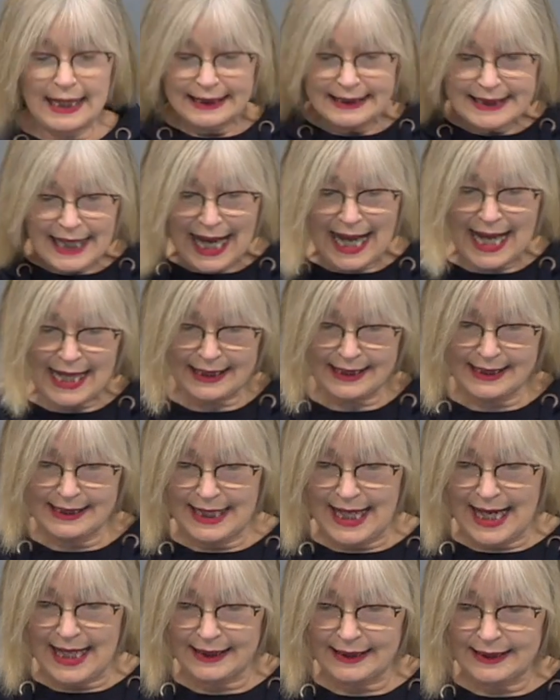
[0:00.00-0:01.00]

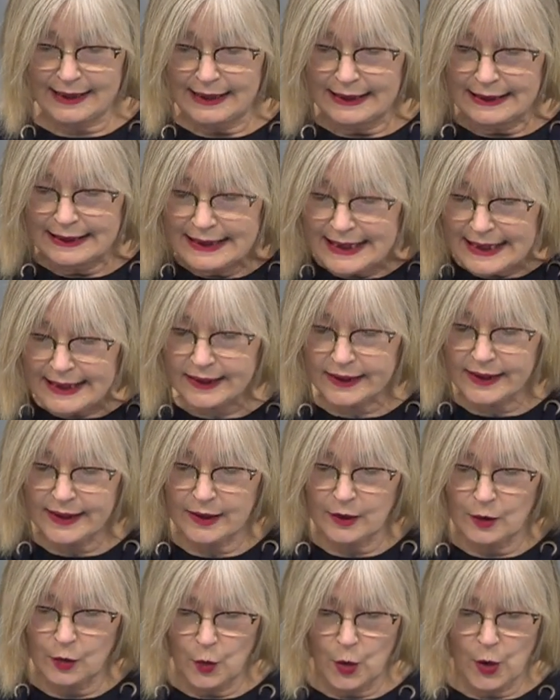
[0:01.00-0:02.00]
jahrelang
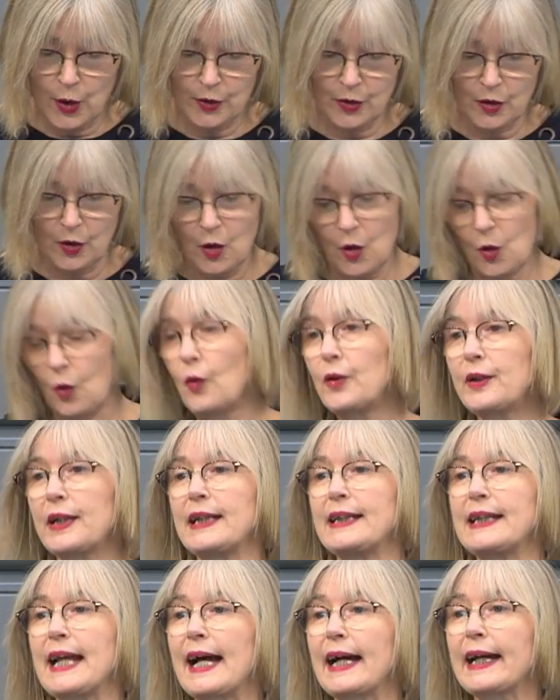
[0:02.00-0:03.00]
niedrige Löhne und
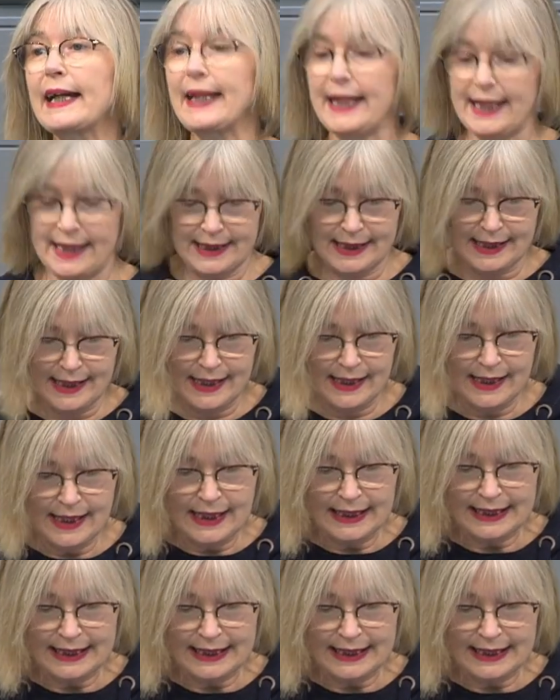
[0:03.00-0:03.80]
in der Regel